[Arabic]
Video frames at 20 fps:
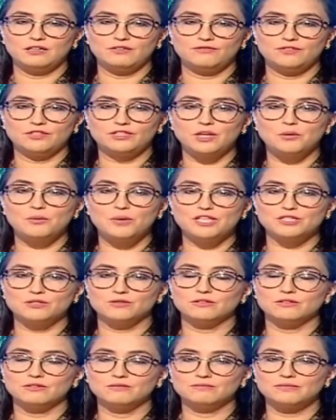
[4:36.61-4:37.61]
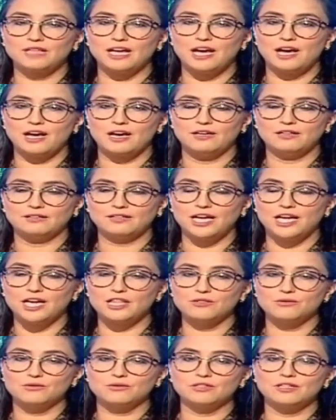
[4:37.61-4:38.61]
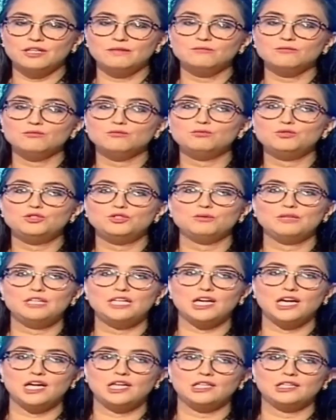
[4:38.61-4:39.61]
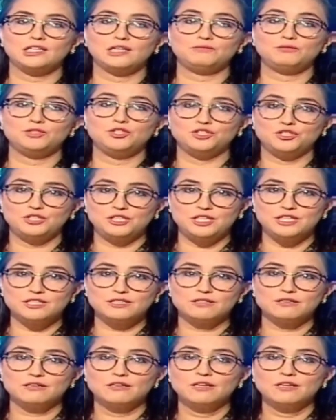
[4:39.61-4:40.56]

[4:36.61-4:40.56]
في التوازن نتاع آه، تخثر الدم وباش يولي يخلي الدم يجري ياسر